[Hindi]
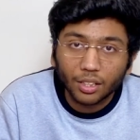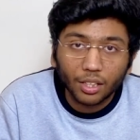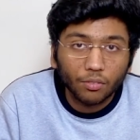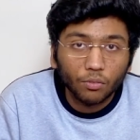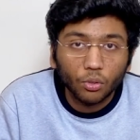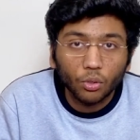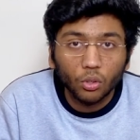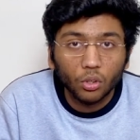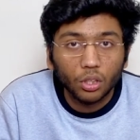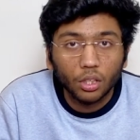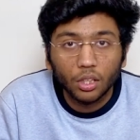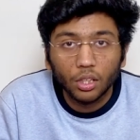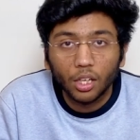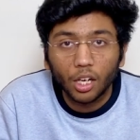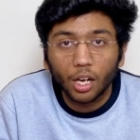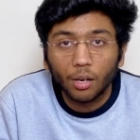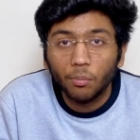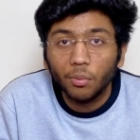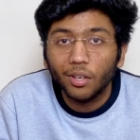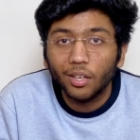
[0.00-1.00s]
था वो
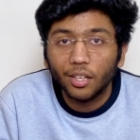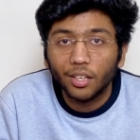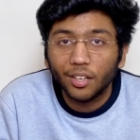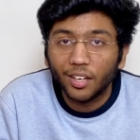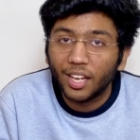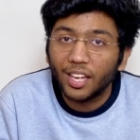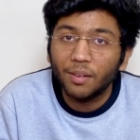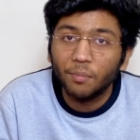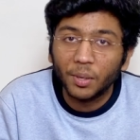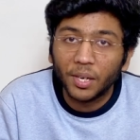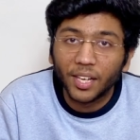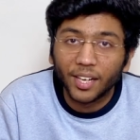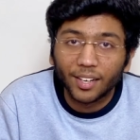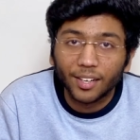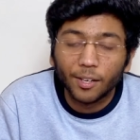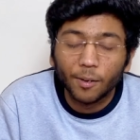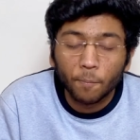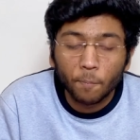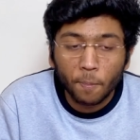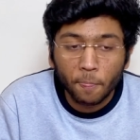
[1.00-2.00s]
अब नहीं मिलेगा